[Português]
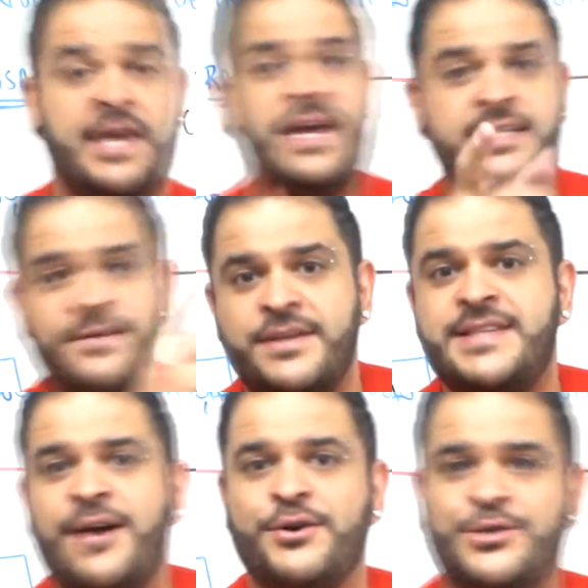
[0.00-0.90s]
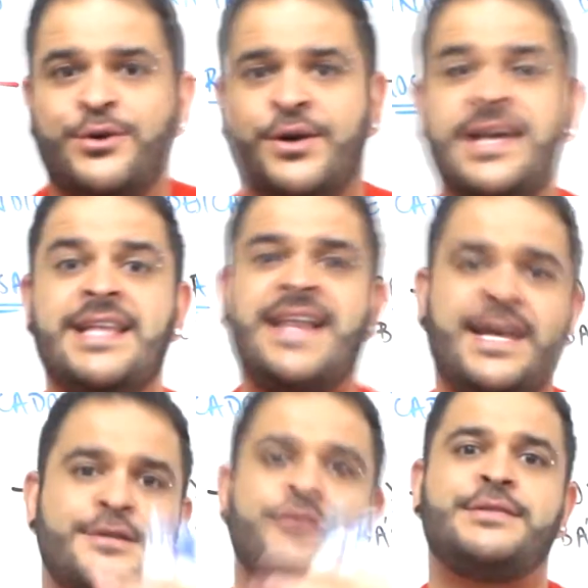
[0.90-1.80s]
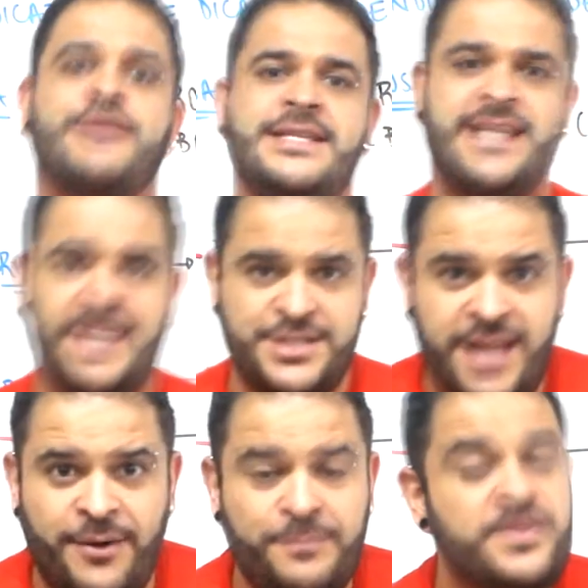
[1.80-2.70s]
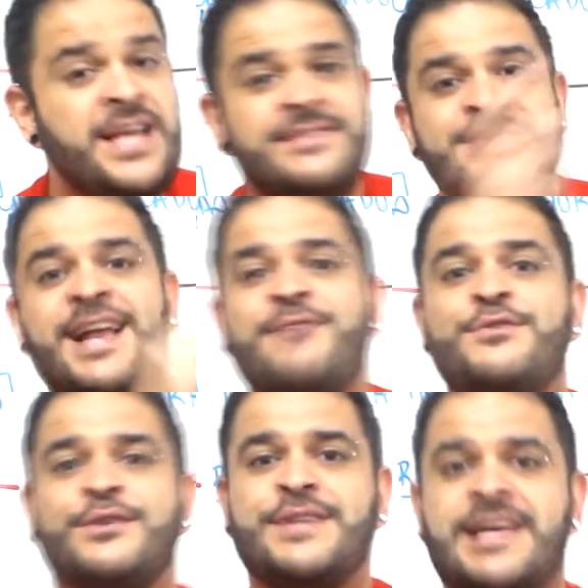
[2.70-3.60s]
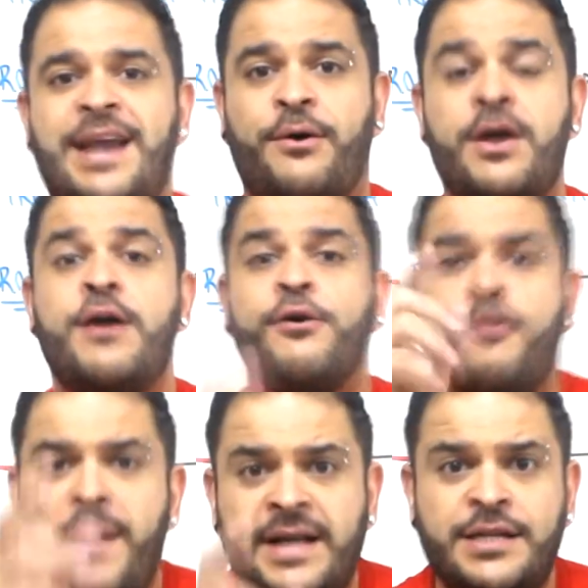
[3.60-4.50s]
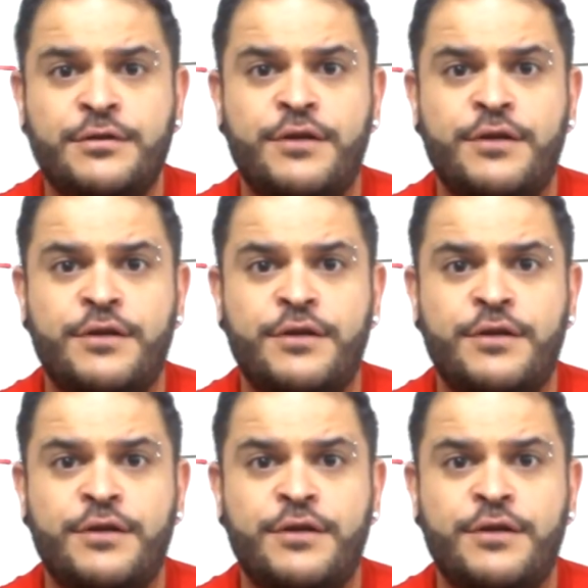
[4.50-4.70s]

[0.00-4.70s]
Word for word: E se você gostou da resolução dessa questão, se inscreve no nosso canal, compartilhe os